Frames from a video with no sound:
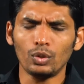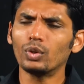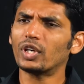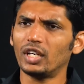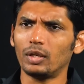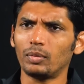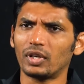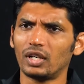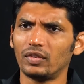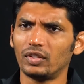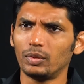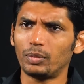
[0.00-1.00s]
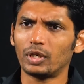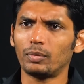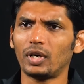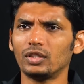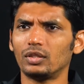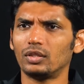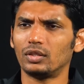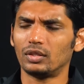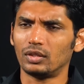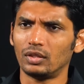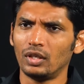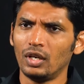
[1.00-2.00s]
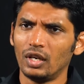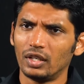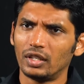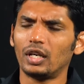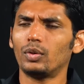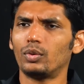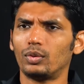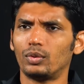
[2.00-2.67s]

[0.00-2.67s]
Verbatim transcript: குக்கி இன மக்கள் வந்து பெரும்பாலும் நில